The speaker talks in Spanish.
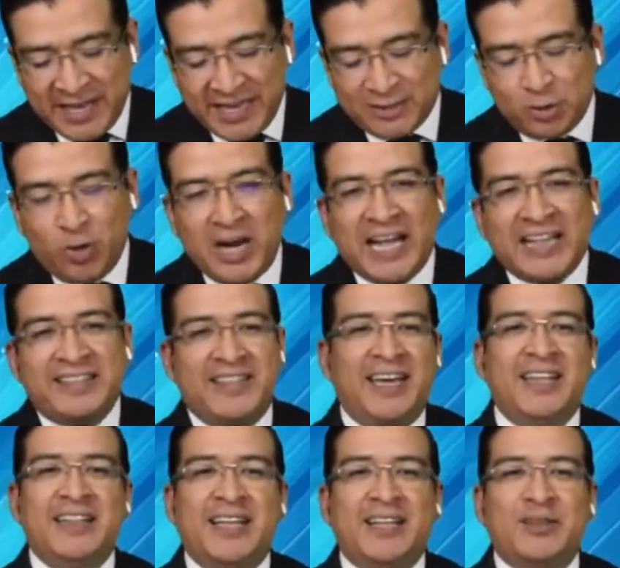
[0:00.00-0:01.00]
Es una
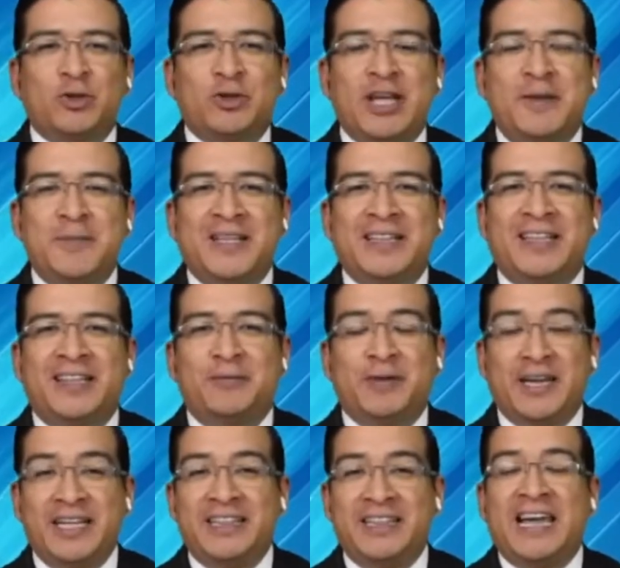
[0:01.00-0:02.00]
tienda totalmente
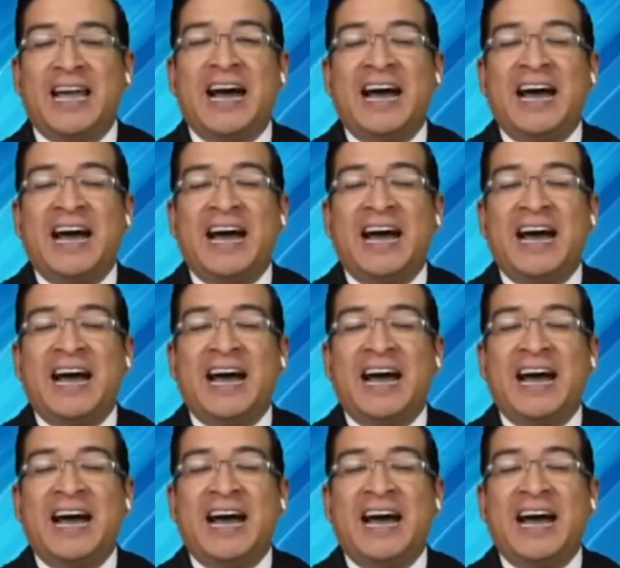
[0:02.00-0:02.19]
diferente.